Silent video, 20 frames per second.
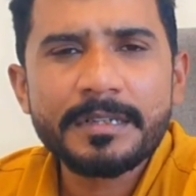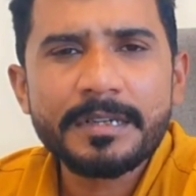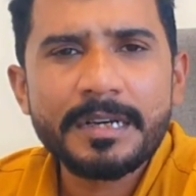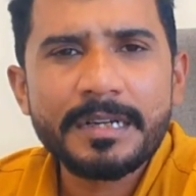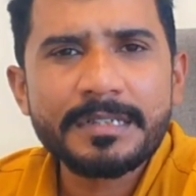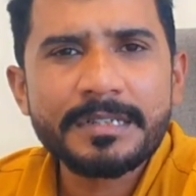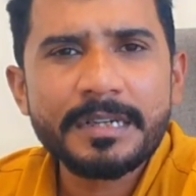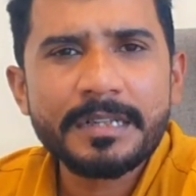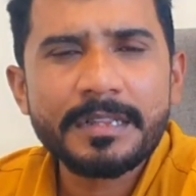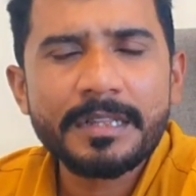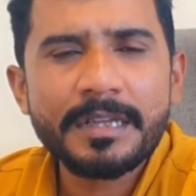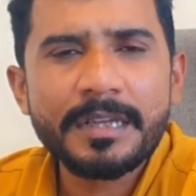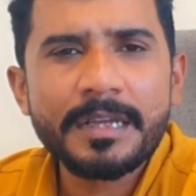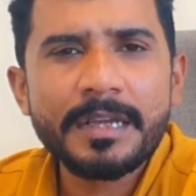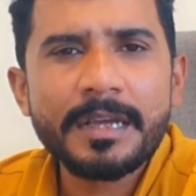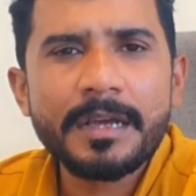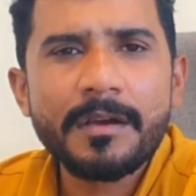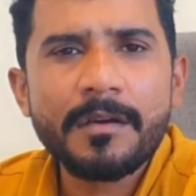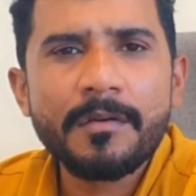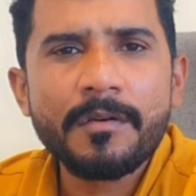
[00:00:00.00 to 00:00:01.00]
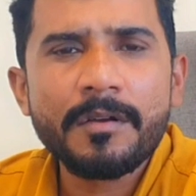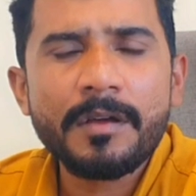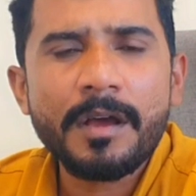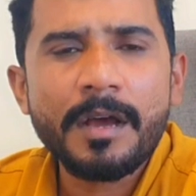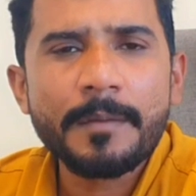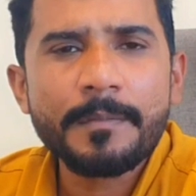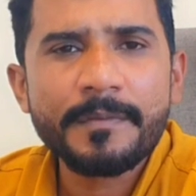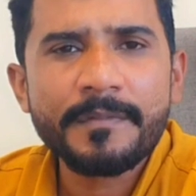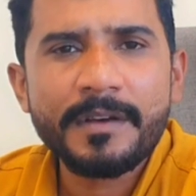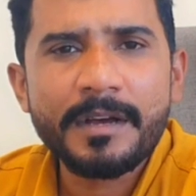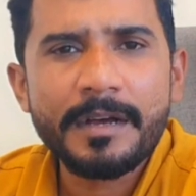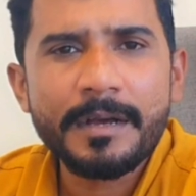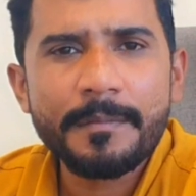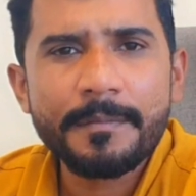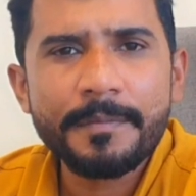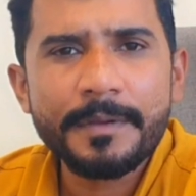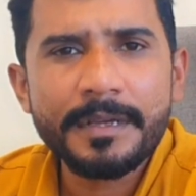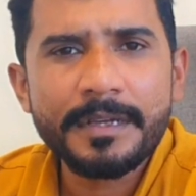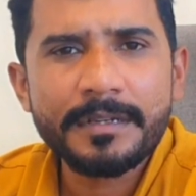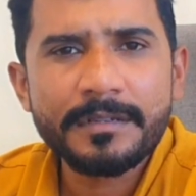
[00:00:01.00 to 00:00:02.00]
कर सकते हैं और आप वहाँ
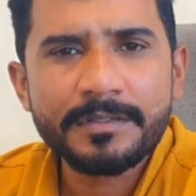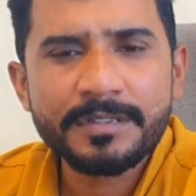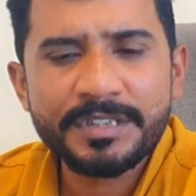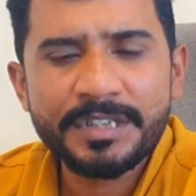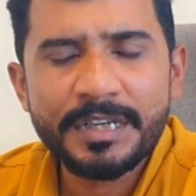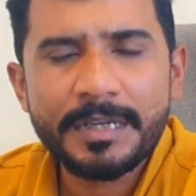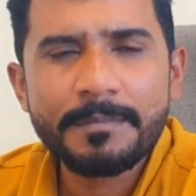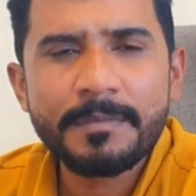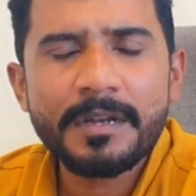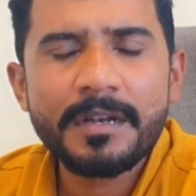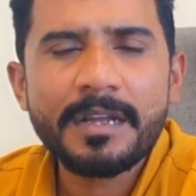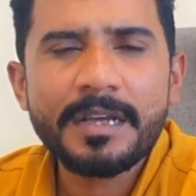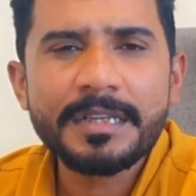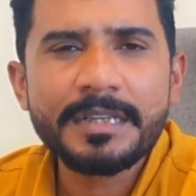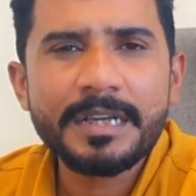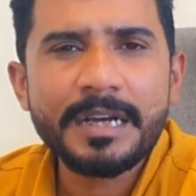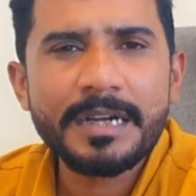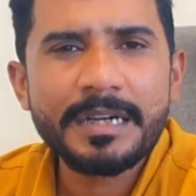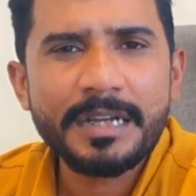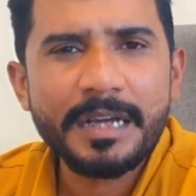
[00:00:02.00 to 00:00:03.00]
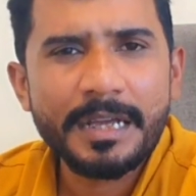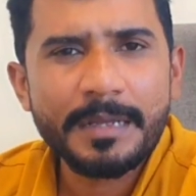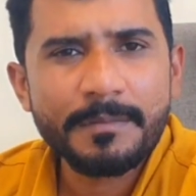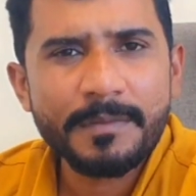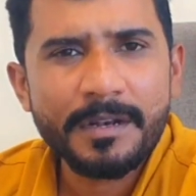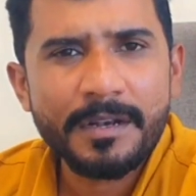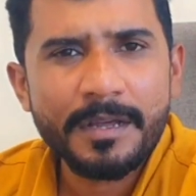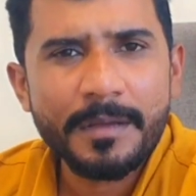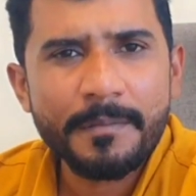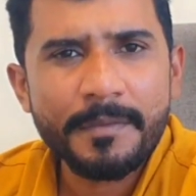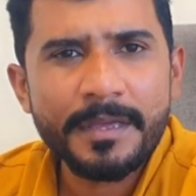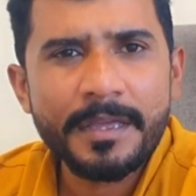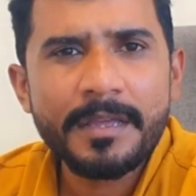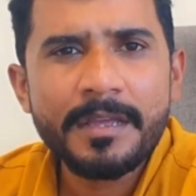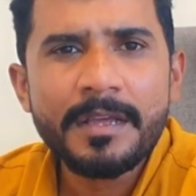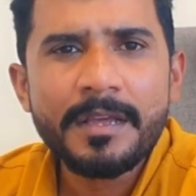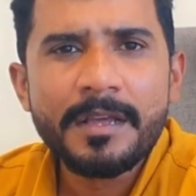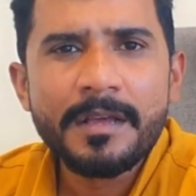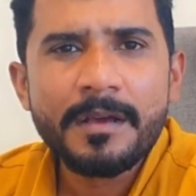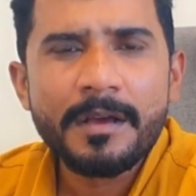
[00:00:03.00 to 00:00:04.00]
पे छः मरला या ढाई मरला में
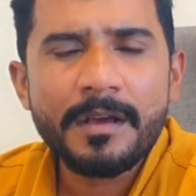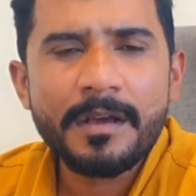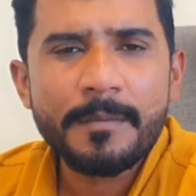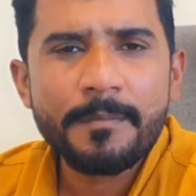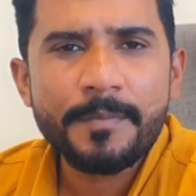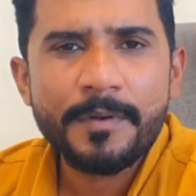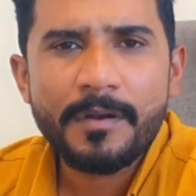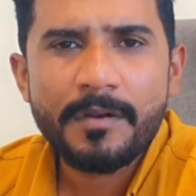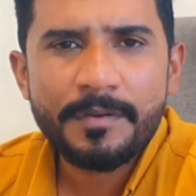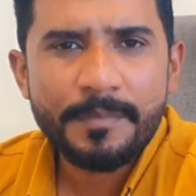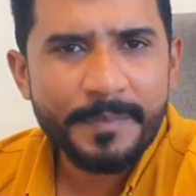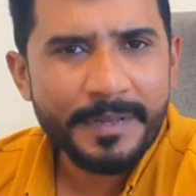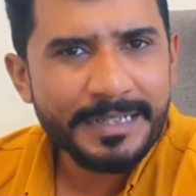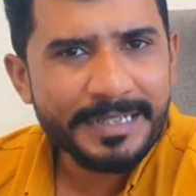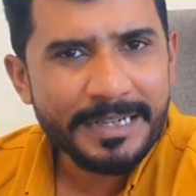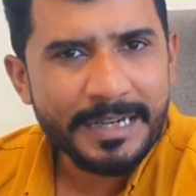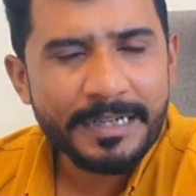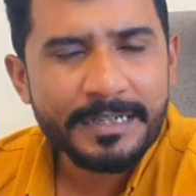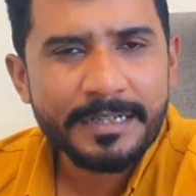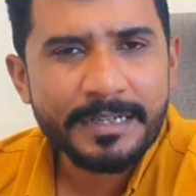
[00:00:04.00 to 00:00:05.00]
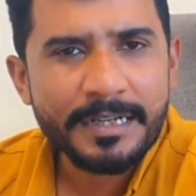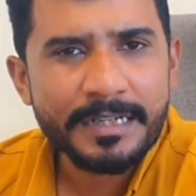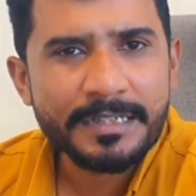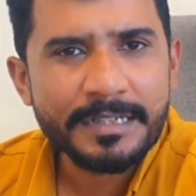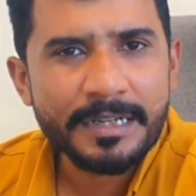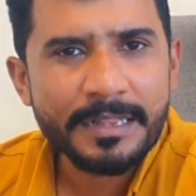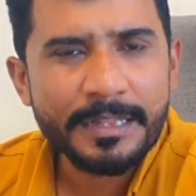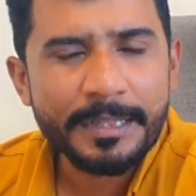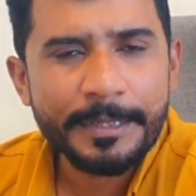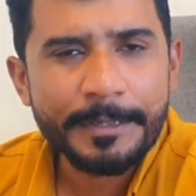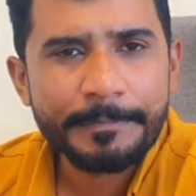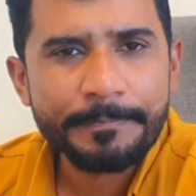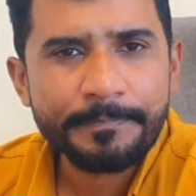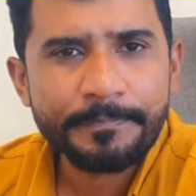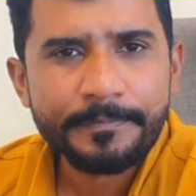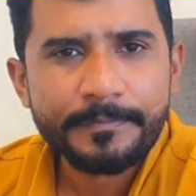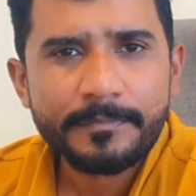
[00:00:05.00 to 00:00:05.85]
प्लॉट भी सिलेक्ट कर सकते हैं